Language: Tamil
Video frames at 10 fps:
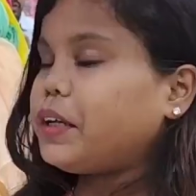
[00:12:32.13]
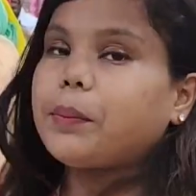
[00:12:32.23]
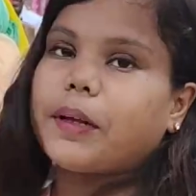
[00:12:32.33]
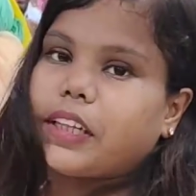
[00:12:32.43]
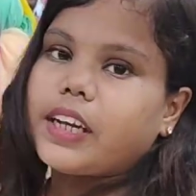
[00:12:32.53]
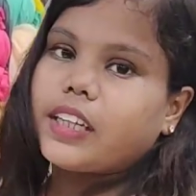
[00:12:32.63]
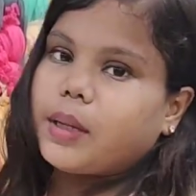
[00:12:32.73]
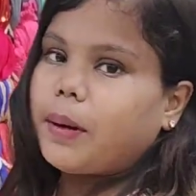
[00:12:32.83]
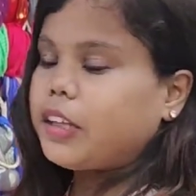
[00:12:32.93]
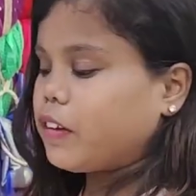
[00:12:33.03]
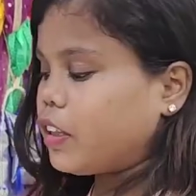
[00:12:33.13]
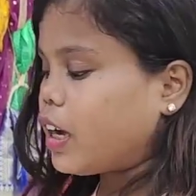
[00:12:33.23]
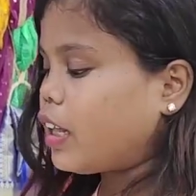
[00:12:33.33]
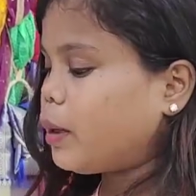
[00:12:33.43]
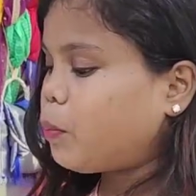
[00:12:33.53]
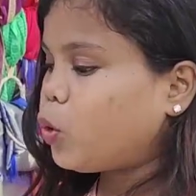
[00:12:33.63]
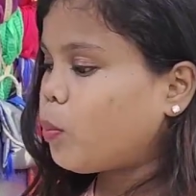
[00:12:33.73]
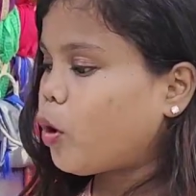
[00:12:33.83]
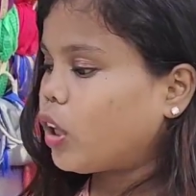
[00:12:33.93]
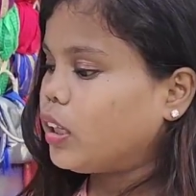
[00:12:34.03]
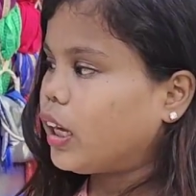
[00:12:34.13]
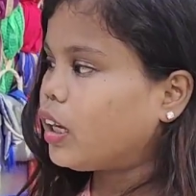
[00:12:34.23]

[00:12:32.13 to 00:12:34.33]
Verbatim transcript: இது பார்த்தீங்கன்னா தீபாவளிக்கு வந்திருக்க அதே புது மாடல்